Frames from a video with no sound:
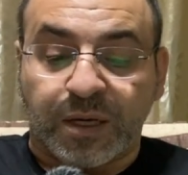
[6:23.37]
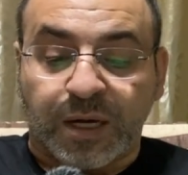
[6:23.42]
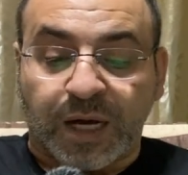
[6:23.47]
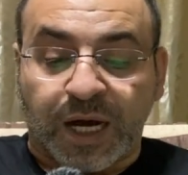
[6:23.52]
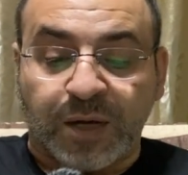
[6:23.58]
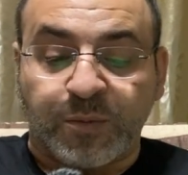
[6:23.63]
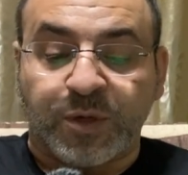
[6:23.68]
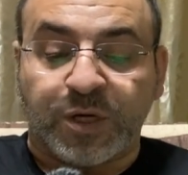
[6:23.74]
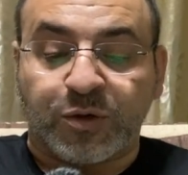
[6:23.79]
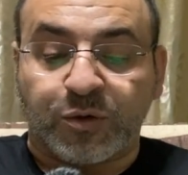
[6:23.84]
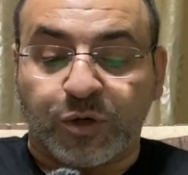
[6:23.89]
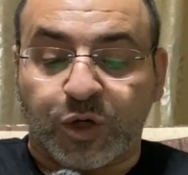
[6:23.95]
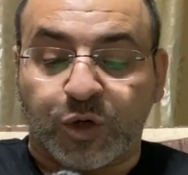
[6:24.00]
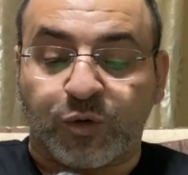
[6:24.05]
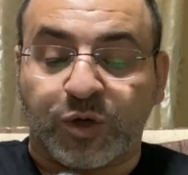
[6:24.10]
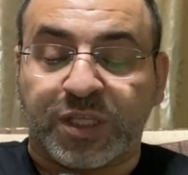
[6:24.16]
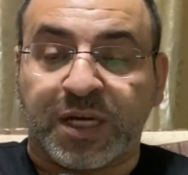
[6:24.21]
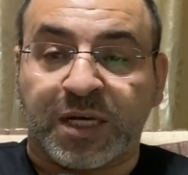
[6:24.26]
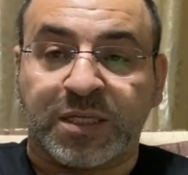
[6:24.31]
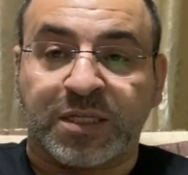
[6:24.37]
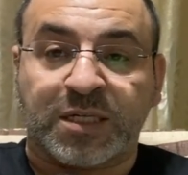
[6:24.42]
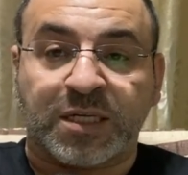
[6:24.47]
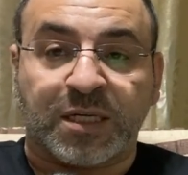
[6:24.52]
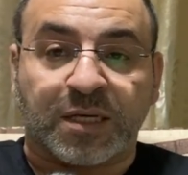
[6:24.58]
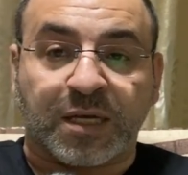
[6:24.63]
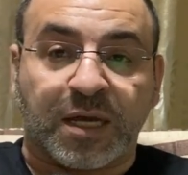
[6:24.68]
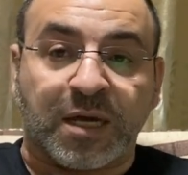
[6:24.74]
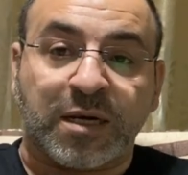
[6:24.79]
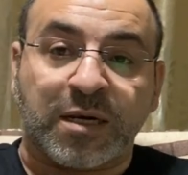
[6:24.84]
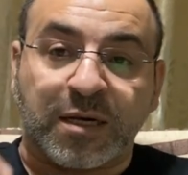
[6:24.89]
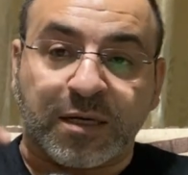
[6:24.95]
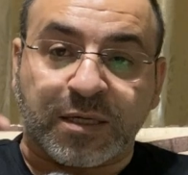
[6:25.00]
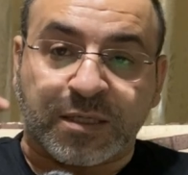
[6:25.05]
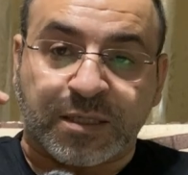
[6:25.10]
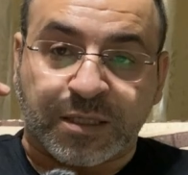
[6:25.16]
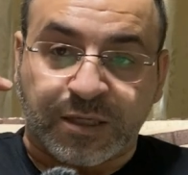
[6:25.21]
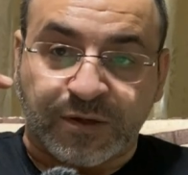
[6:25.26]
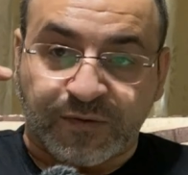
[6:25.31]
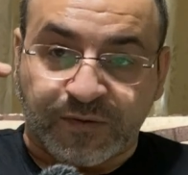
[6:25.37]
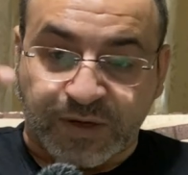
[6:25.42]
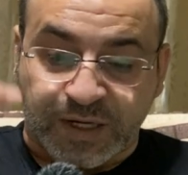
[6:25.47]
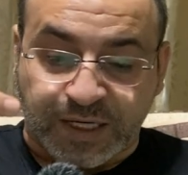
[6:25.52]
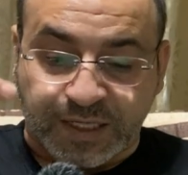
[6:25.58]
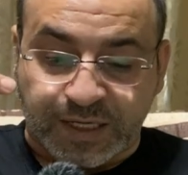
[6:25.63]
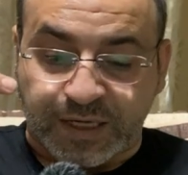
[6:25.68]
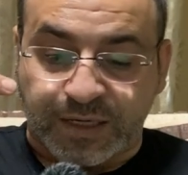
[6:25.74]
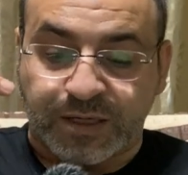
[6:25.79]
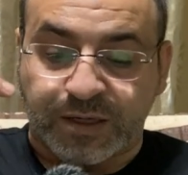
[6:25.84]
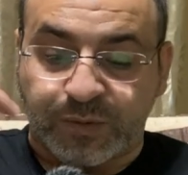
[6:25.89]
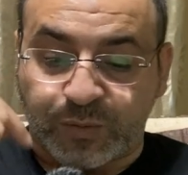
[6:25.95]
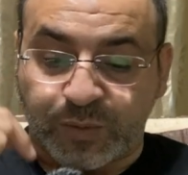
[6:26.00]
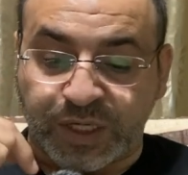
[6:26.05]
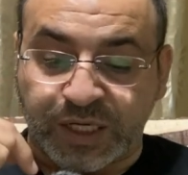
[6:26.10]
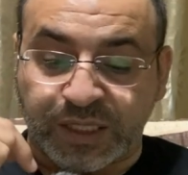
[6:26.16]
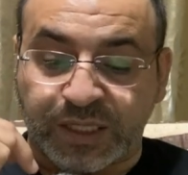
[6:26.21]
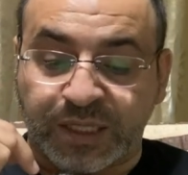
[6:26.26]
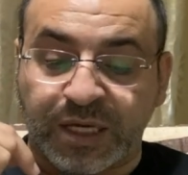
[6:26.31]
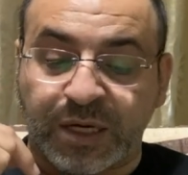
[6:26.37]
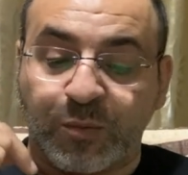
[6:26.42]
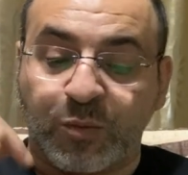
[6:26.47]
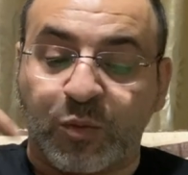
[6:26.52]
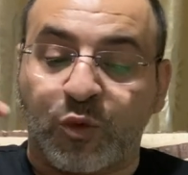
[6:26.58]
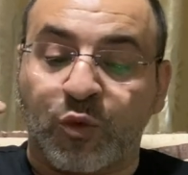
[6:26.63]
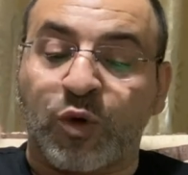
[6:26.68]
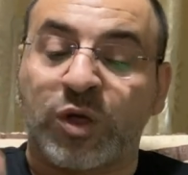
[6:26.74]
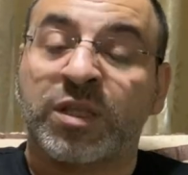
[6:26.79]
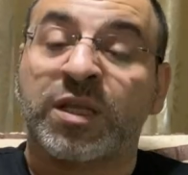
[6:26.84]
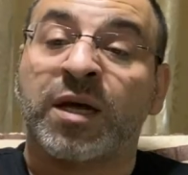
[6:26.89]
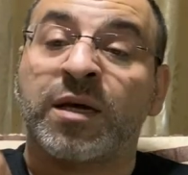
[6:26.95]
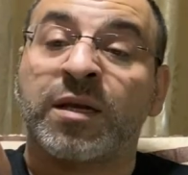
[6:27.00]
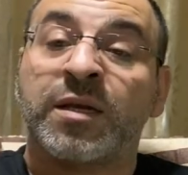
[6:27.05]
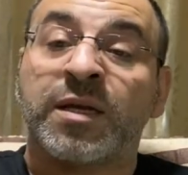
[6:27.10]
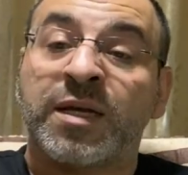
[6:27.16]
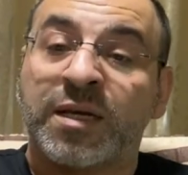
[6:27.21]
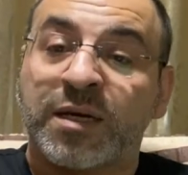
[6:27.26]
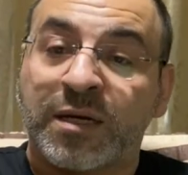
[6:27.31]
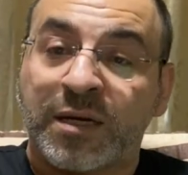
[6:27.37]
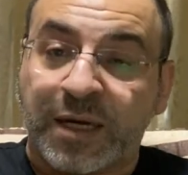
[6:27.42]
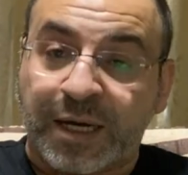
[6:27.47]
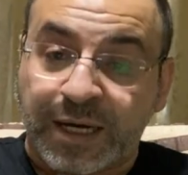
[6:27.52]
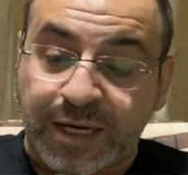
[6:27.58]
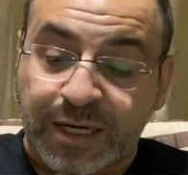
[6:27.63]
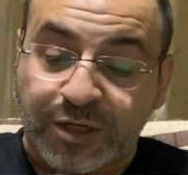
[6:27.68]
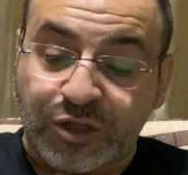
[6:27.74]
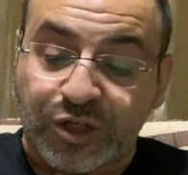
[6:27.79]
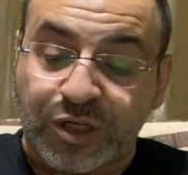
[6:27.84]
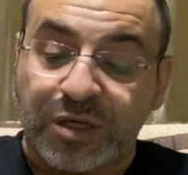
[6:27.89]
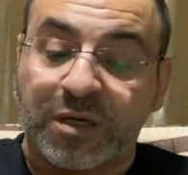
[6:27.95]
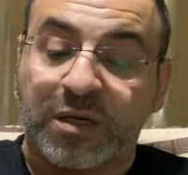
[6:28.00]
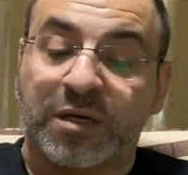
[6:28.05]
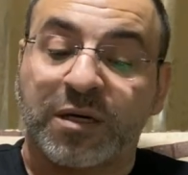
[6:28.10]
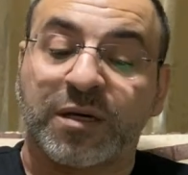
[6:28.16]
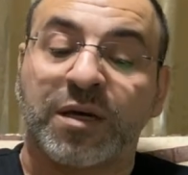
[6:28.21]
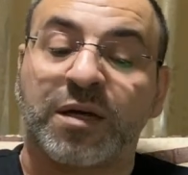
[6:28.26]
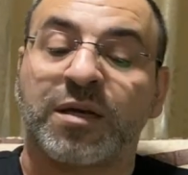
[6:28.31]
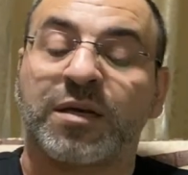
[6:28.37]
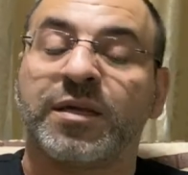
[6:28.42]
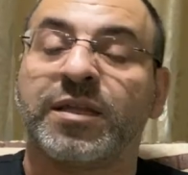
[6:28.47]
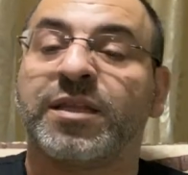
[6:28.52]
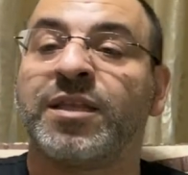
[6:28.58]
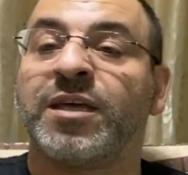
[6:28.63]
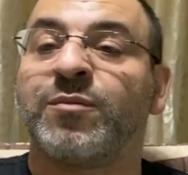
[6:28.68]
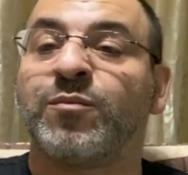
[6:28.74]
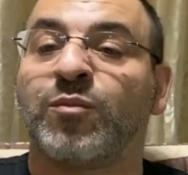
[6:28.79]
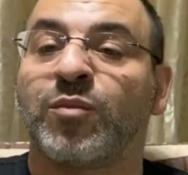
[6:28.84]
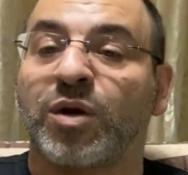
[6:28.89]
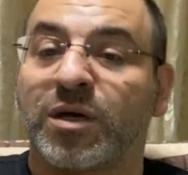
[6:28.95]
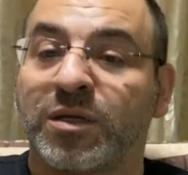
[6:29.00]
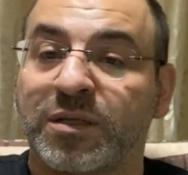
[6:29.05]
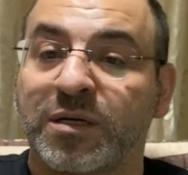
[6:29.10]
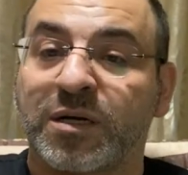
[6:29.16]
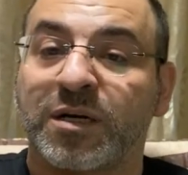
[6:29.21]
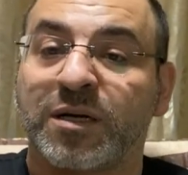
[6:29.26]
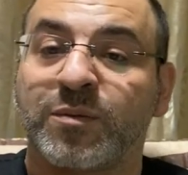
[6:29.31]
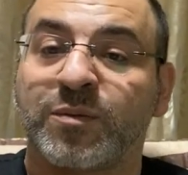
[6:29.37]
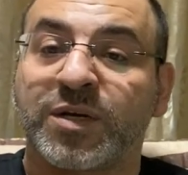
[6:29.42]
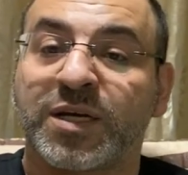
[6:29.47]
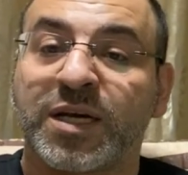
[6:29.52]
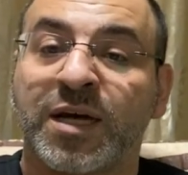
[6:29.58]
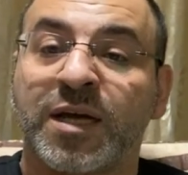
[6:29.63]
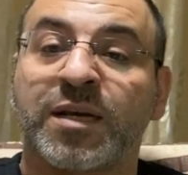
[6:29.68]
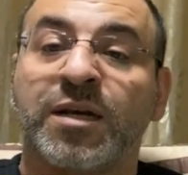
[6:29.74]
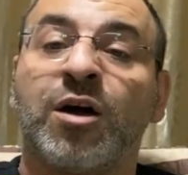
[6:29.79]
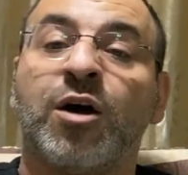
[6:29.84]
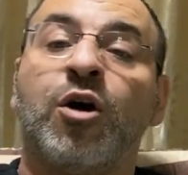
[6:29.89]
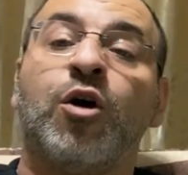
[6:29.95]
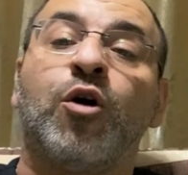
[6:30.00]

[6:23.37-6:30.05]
عمله هو تحسين الاستفاده من الدم وتقليل الحاجه لنقل الدم قدر الامكان